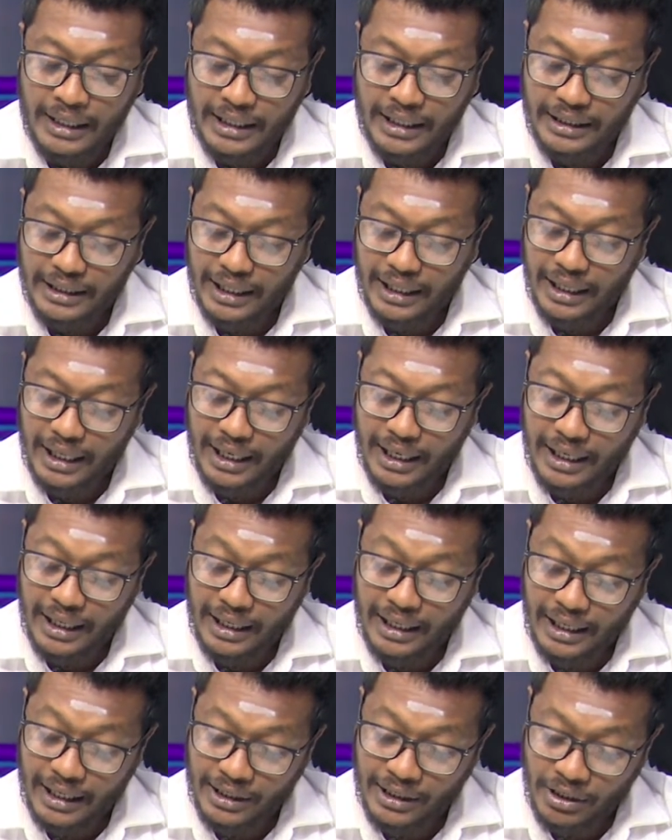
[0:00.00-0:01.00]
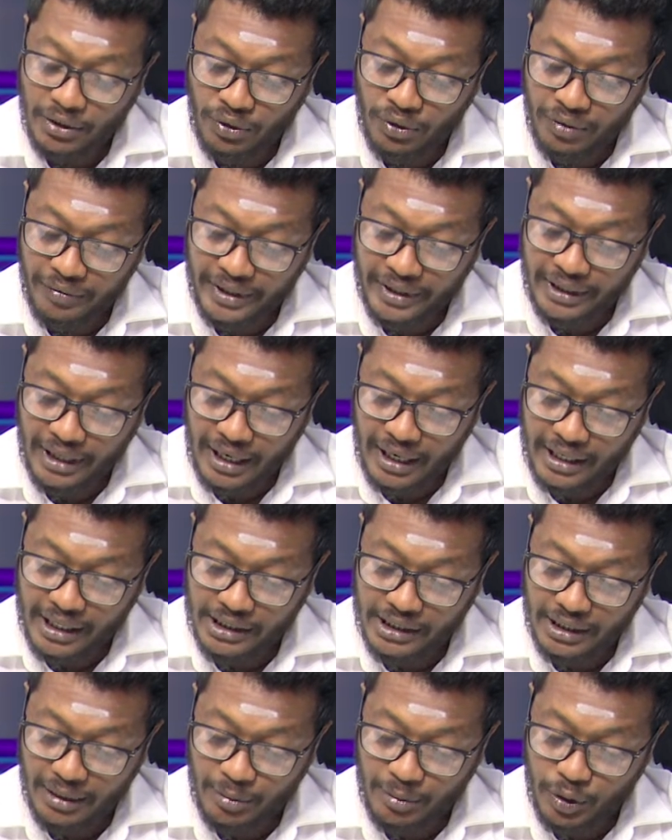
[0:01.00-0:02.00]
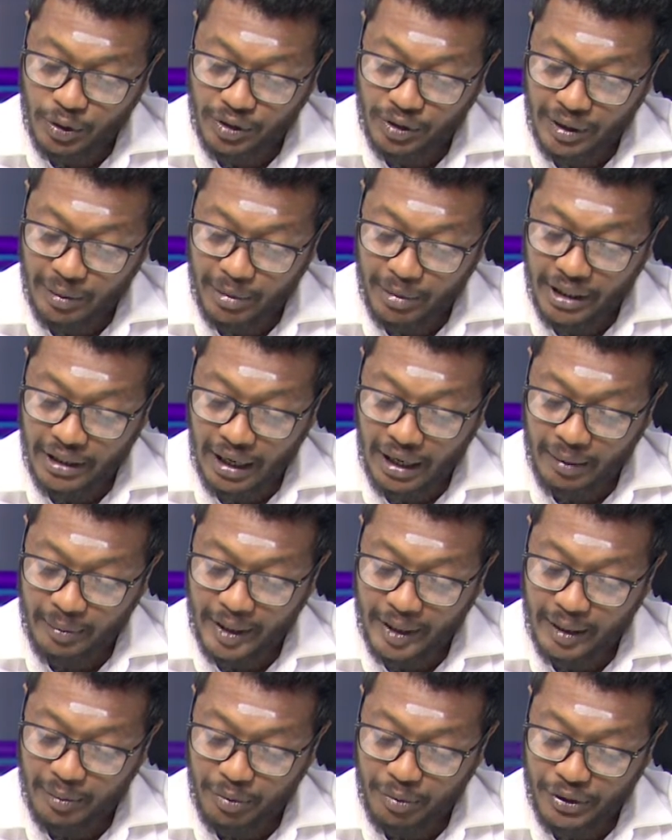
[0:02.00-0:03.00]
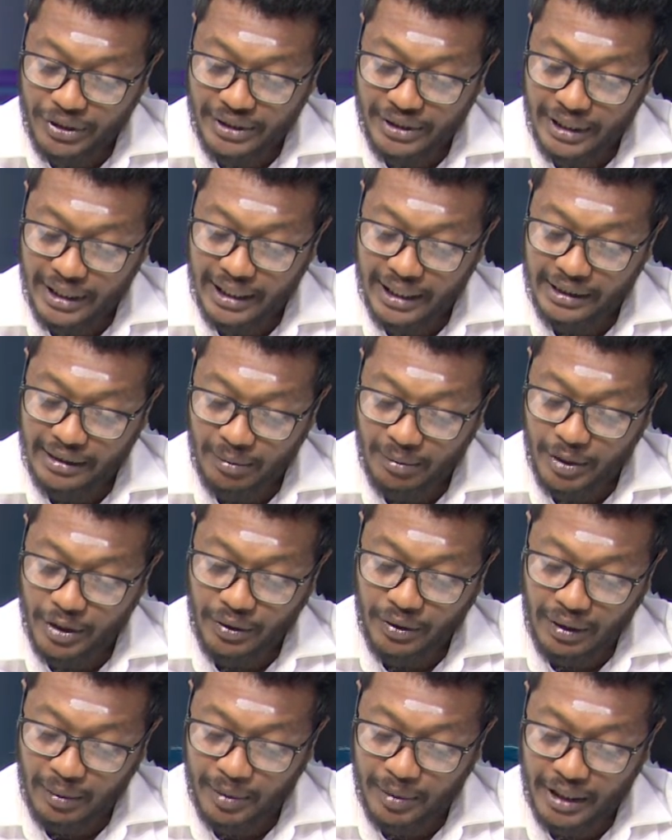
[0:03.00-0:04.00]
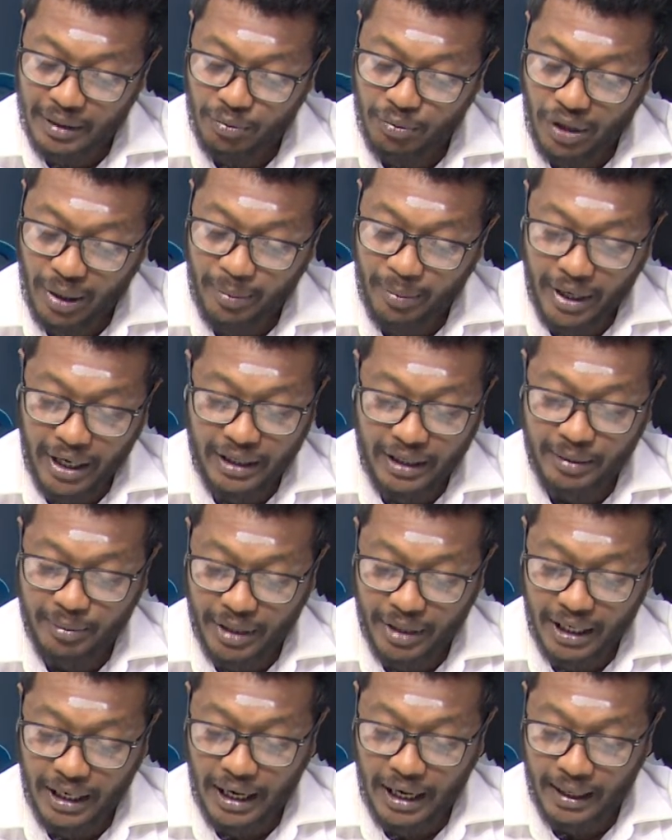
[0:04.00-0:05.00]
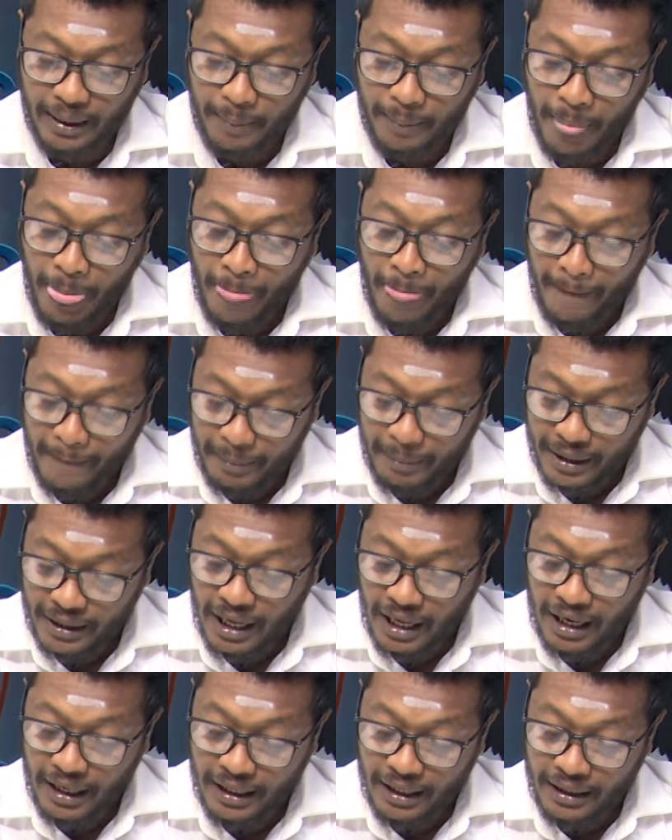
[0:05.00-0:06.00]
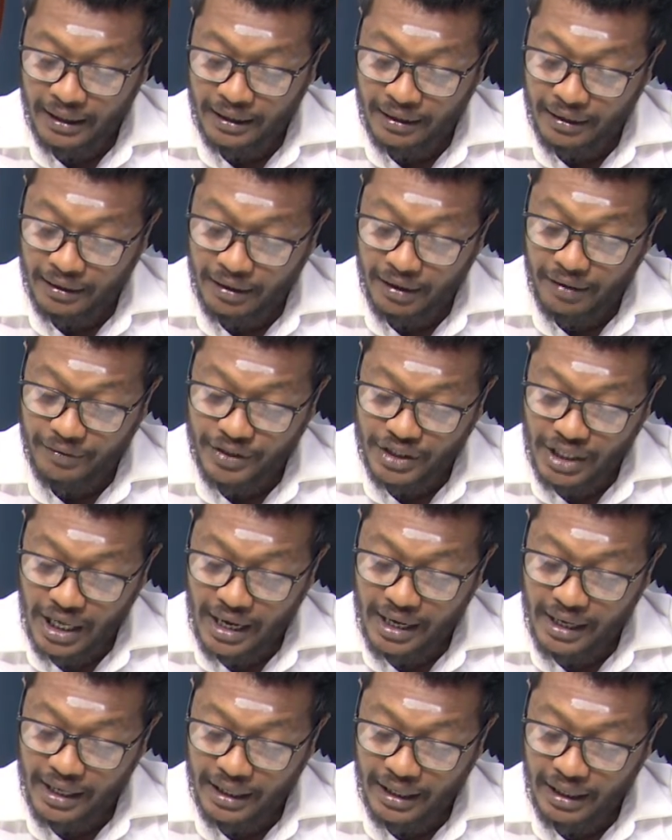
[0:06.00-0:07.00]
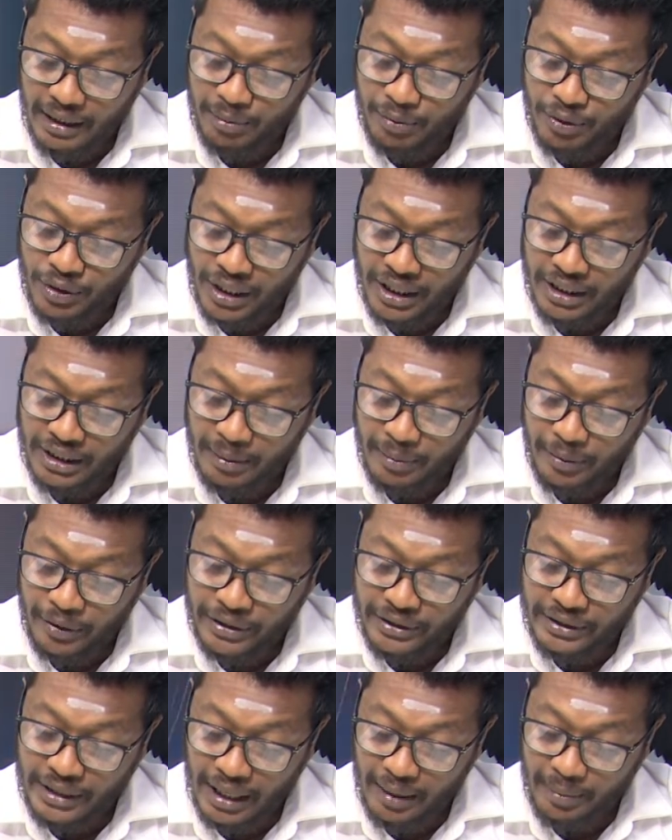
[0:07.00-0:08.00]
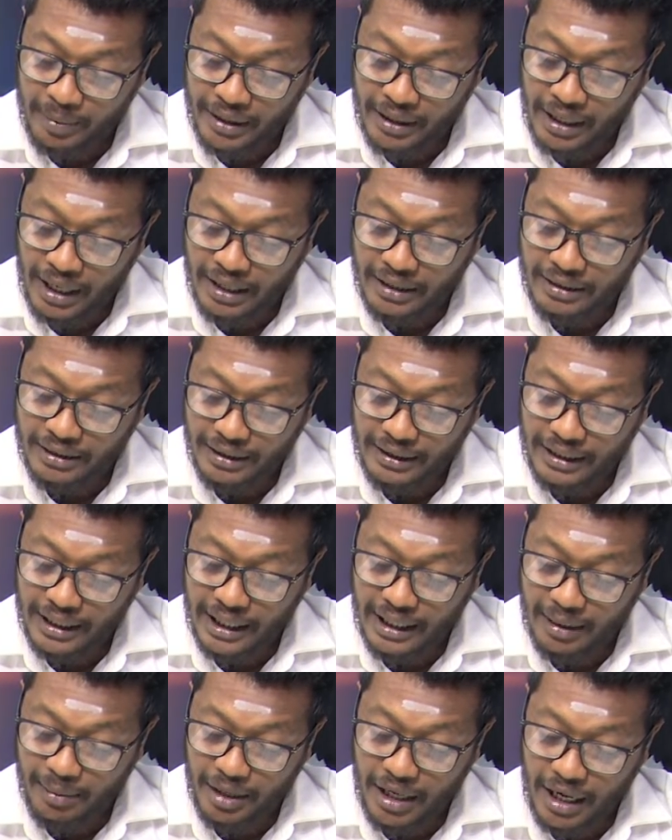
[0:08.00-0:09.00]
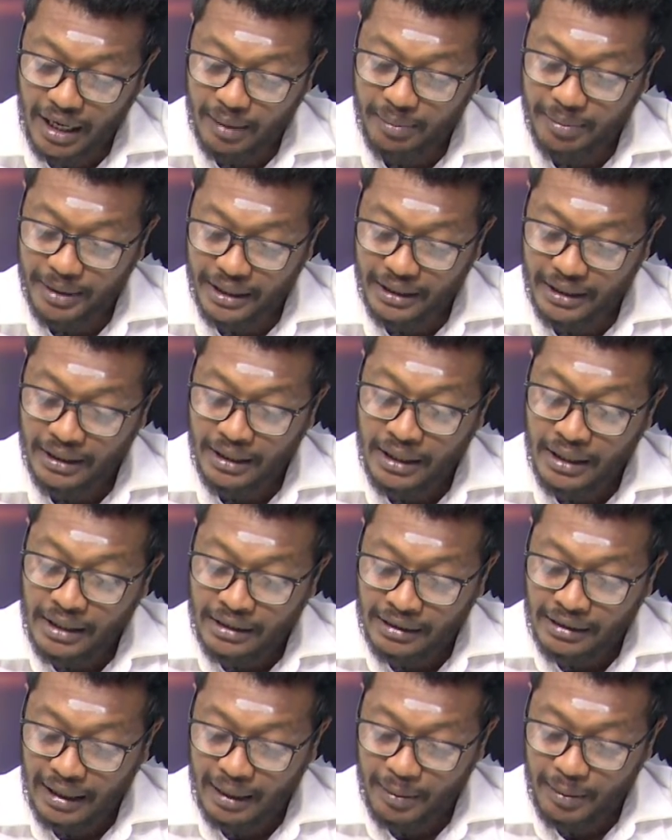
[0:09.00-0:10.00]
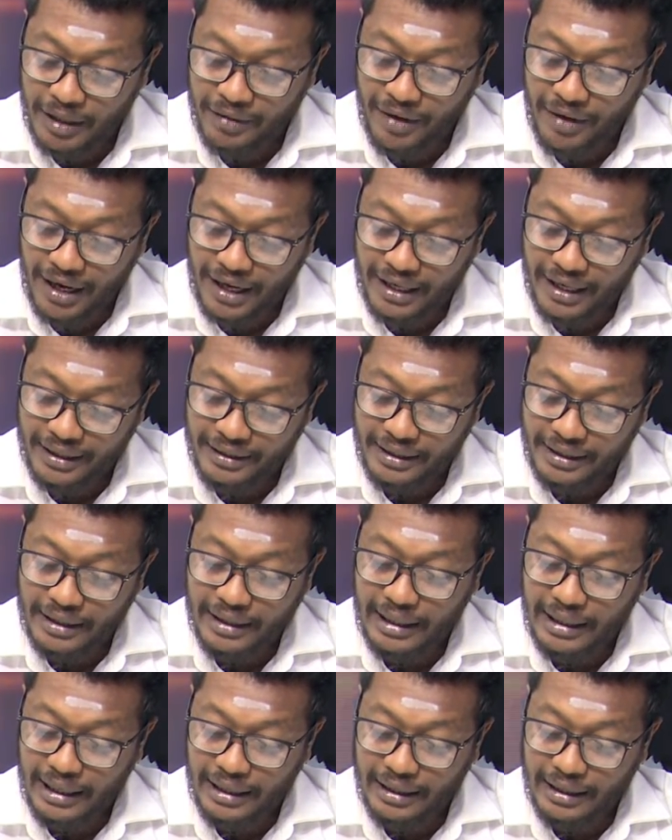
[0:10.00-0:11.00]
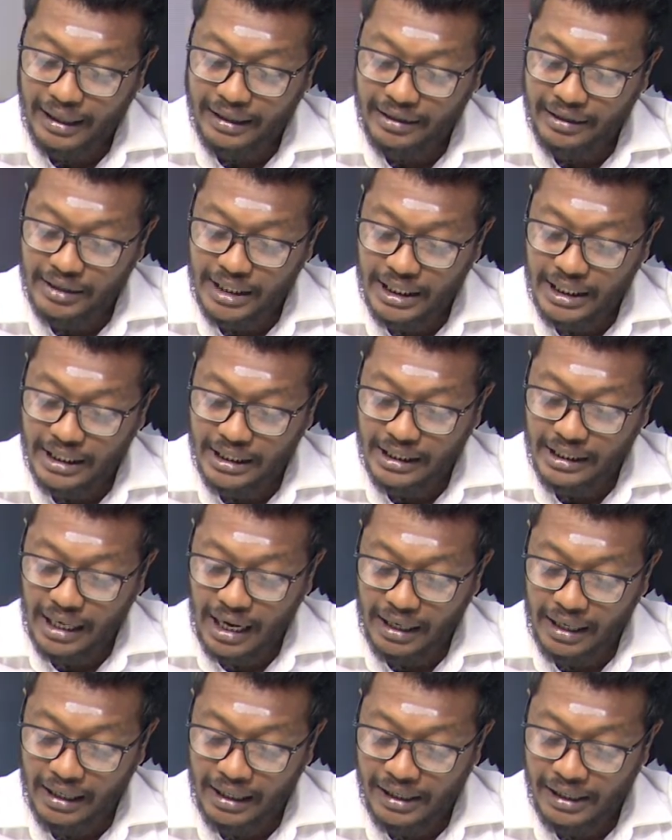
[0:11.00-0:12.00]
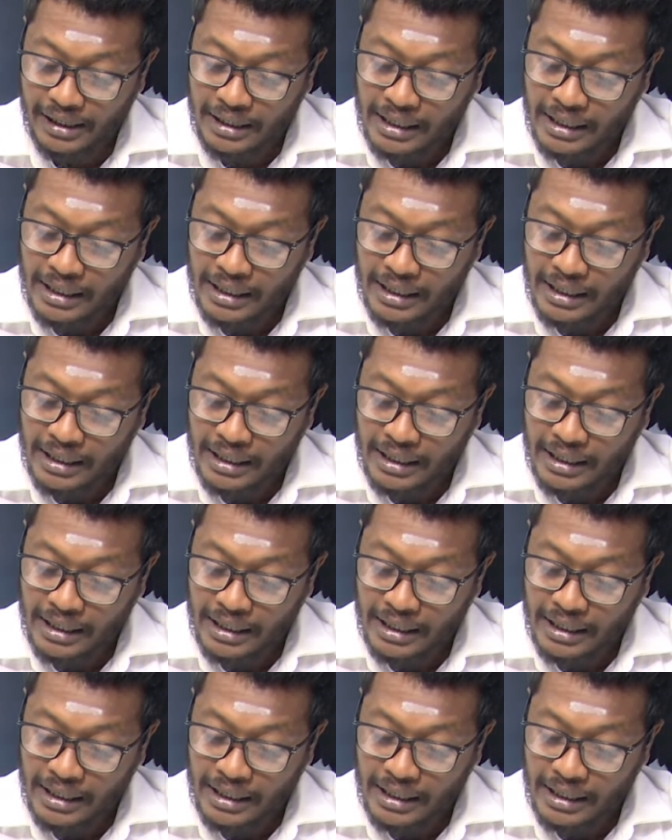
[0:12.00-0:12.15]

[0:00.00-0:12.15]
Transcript: இந்த நிலையில் இளைஞர் குழுவை தாக்கிய சம்பவம் தொடர்பில் யாழ்ப்பாண போலீஸ் நிலையத்தில் மேற்கொள்ளப்பட்ட முறைப்பாட்டின் பிரகாரம் பிரதான விசாரணைகளை முன்னெடுத்த போலீசார் பிரதான சந்தேக நபரான பெண் தலைமறைவாக இருந்த நிலையில் கைது செய்திருக்கிறார்கள்